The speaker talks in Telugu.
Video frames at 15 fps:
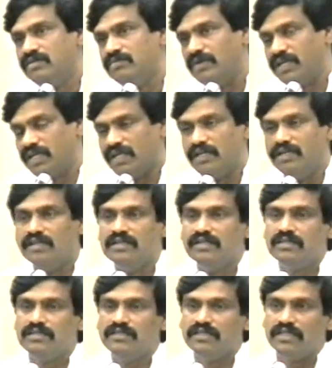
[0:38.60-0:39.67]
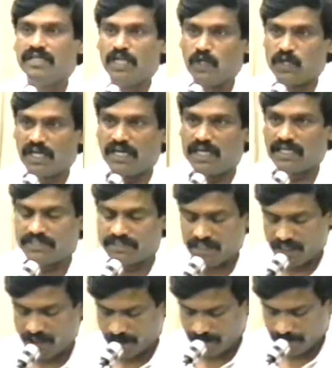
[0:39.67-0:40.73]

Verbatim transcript: మరి నేను రంగారెడ్డి జిల్లా